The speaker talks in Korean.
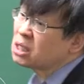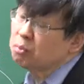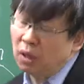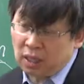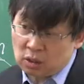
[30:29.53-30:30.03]

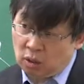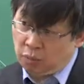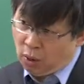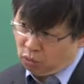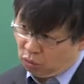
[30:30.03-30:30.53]
측면에서
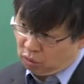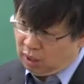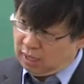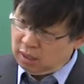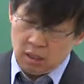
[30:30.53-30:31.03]
배우는
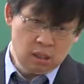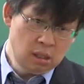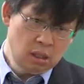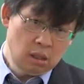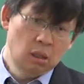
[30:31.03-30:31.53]
거를
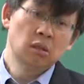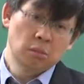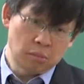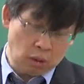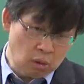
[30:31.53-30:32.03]

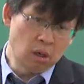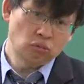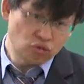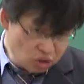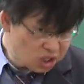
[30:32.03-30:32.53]

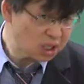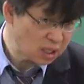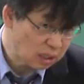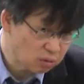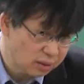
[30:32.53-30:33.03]
바로
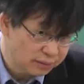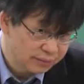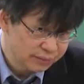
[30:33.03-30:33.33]
운영체제라고 해요.